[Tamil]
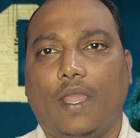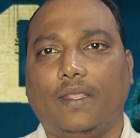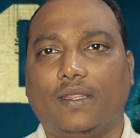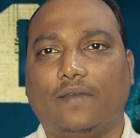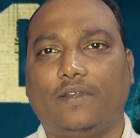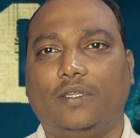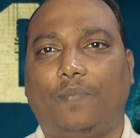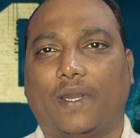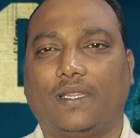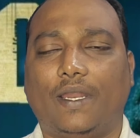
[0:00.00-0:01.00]
இதை தவிர்த்து
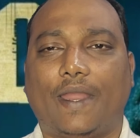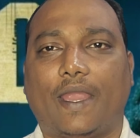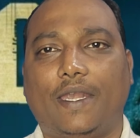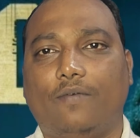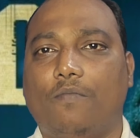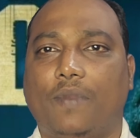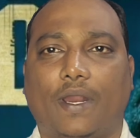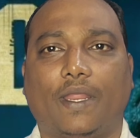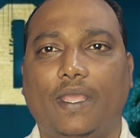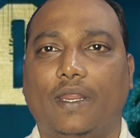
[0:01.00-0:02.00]
படத்தில் நெகட்டிவும்
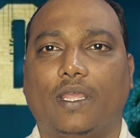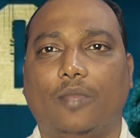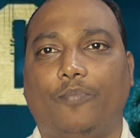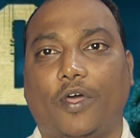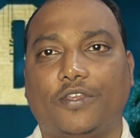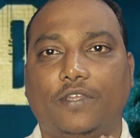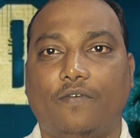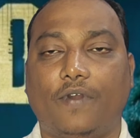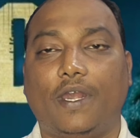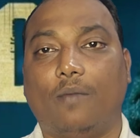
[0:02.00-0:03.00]
நிறைய இருக்குது பாசிட்டிவை
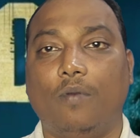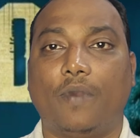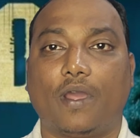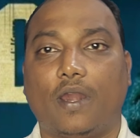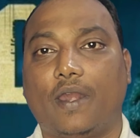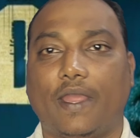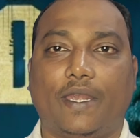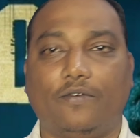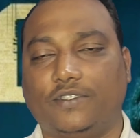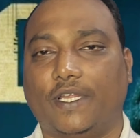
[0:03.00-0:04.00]
விட டபுள் மடங்கான
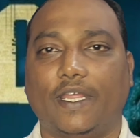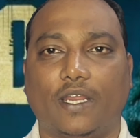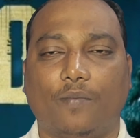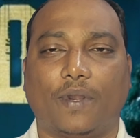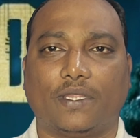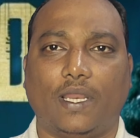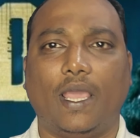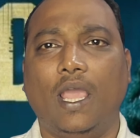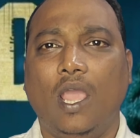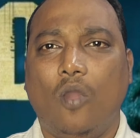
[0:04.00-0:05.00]
நெகட்டிவ்ஸ் நிறைய இருக்குது படத்தில்
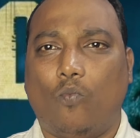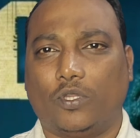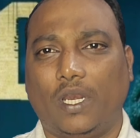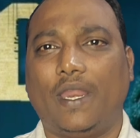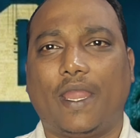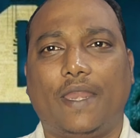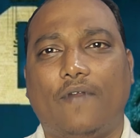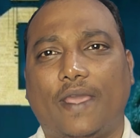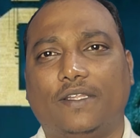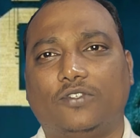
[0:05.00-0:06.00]
முதல்
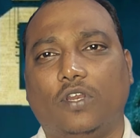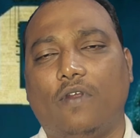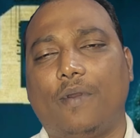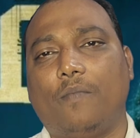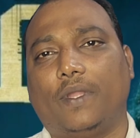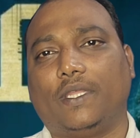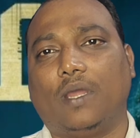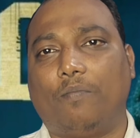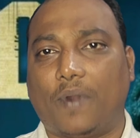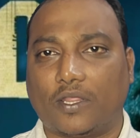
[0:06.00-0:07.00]
நெகட்டிவாக நான் எதை சொல்லுவேன் அப்படின்னு
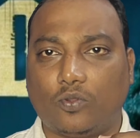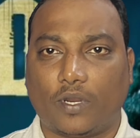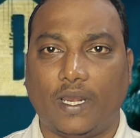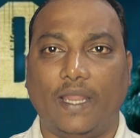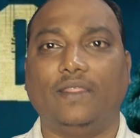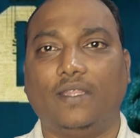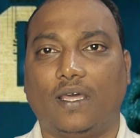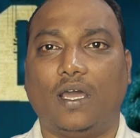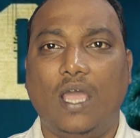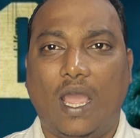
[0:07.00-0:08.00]
பார்த்தீங்கன்னா படத்தோட லென்த்து
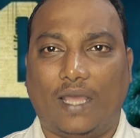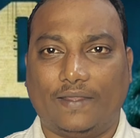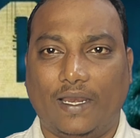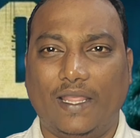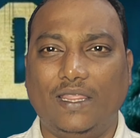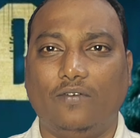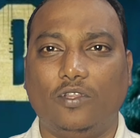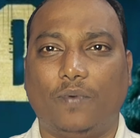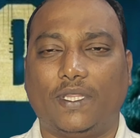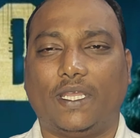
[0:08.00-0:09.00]
தான் அந்த லென்த்
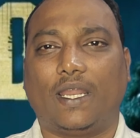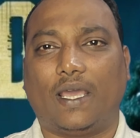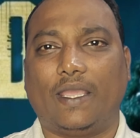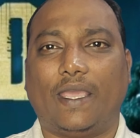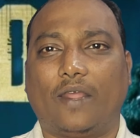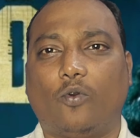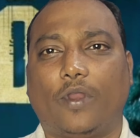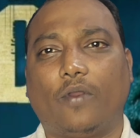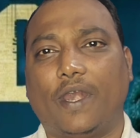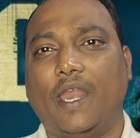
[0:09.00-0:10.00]
வந்து பார்த்தீங்கன்னா
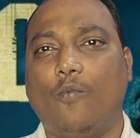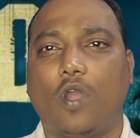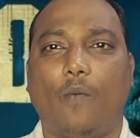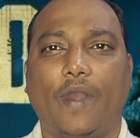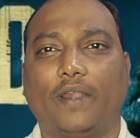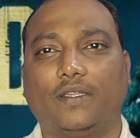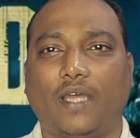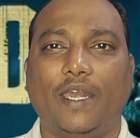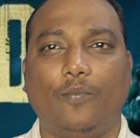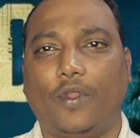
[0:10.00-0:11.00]
ஏறக்குறைய ஒரு ரெண்டே முக்கால் மணி நேரத்தை
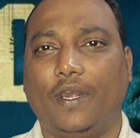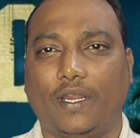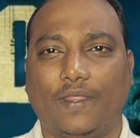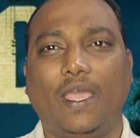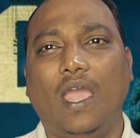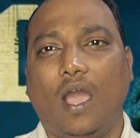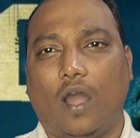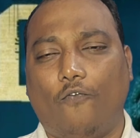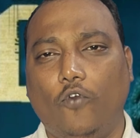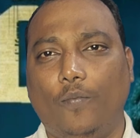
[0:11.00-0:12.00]
தாண்டி போயிட்டு இருக்குது
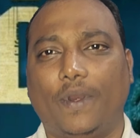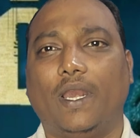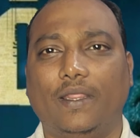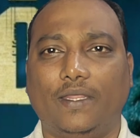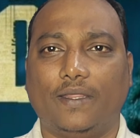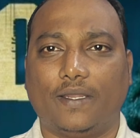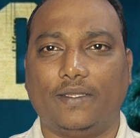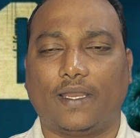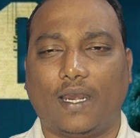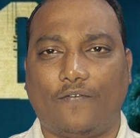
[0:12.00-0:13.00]
அவ்வளோ பெரிய லென்த்
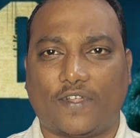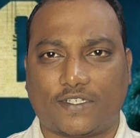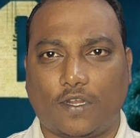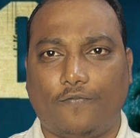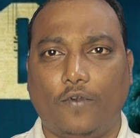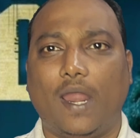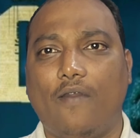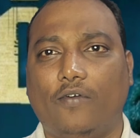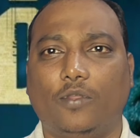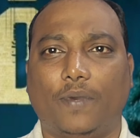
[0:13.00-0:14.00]
எதுக்குன்னு தெரியல ஃபர்ஸ்ட் ஆஃப்
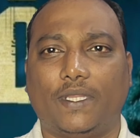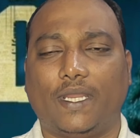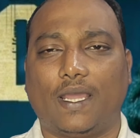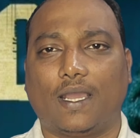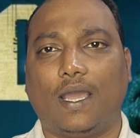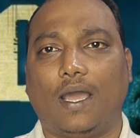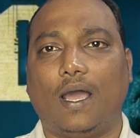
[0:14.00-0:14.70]
ஃபுல்லாகவே வந்து பாத்தீங்கன்னாக்கா